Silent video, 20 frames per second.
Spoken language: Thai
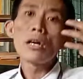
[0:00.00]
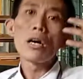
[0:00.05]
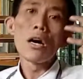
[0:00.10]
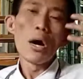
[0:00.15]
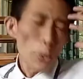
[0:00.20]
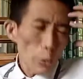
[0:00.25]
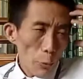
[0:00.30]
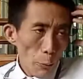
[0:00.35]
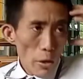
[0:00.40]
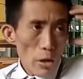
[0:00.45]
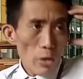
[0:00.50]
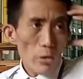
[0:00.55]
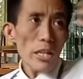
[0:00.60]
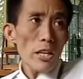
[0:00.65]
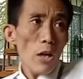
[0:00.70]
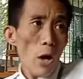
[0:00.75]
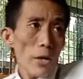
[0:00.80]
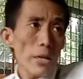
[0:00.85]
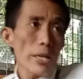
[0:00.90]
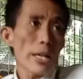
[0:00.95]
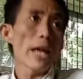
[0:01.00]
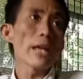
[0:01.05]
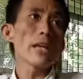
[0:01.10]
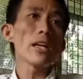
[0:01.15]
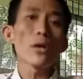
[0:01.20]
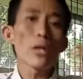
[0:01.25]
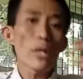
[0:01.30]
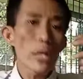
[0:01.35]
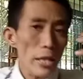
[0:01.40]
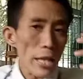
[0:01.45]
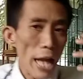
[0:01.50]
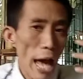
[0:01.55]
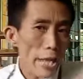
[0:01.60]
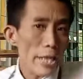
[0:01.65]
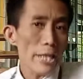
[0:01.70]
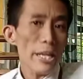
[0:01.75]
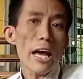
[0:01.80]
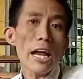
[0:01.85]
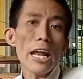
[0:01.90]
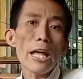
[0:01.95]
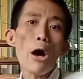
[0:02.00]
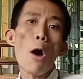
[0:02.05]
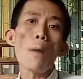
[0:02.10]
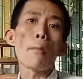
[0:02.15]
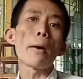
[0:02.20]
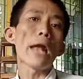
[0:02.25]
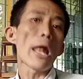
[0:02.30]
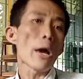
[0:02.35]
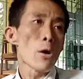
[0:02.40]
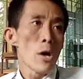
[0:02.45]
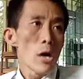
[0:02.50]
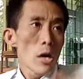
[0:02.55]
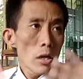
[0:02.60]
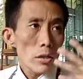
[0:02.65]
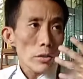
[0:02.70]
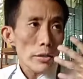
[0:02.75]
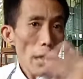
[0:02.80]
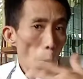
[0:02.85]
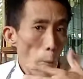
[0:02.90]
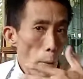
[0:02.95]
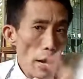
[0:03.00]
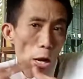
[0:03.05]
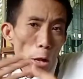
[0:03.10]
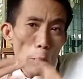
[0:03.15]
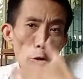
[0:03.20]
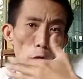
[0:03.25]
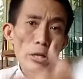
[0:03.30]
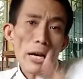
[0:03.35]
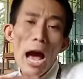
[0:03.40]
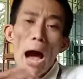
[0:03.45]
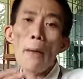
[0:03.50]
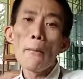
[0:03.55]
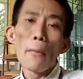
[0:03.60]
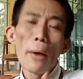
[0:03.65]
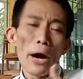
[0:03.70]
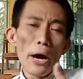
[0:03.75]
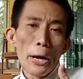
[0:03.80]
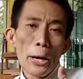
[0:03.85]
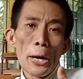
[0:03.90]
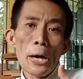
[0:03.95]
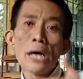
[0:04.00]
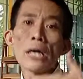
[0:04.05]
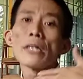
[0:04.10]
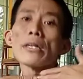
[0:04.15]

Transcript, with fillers: คือถือว่าเราคิดคอนเทนต์เราคิดไอเดียอะไรออกมาแล้วแต่ว่าเราต้องทำคือ